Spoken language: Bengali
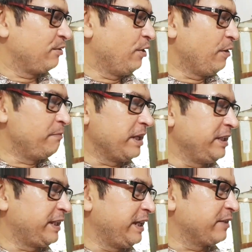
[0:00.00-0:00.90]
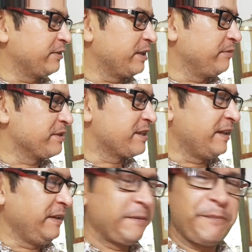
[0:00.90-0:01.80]
গরমটা দেখি এখন কি
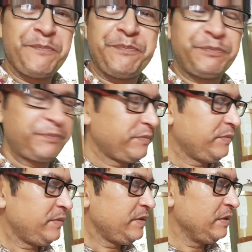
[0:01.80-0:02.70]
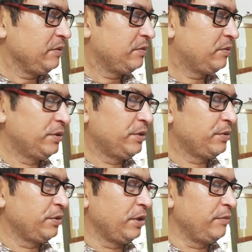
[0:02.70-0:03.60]
অবস্থা
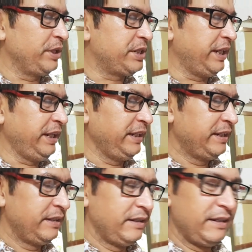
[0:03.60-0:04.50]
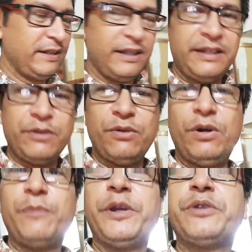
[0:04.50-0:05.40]
কতটুকু গরম হয়েছে
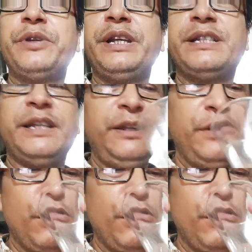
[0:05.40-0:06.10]
অল্প একটু নিয়েছি